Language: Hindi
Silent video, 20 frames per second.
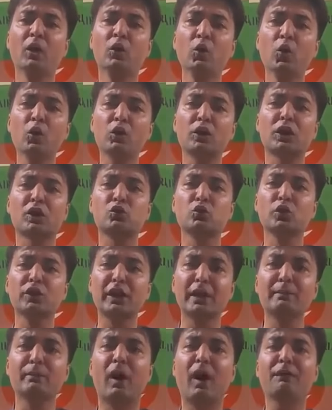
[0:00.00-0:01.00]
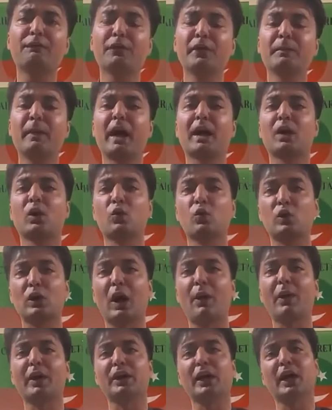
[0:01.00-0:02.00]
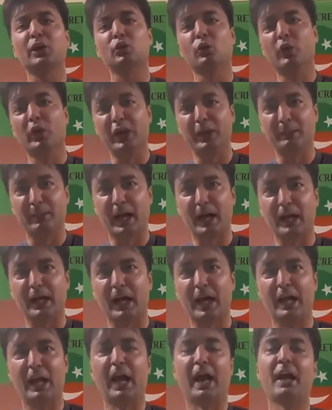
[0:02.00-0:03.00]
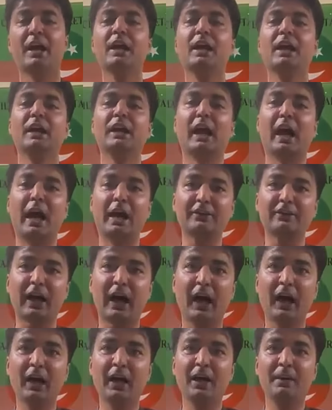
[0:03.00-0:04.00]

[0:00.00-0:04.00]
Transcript: लूट कसूट की मुआफी में अगर रुकावट है तो वो इमरान खान खान है लिहाजा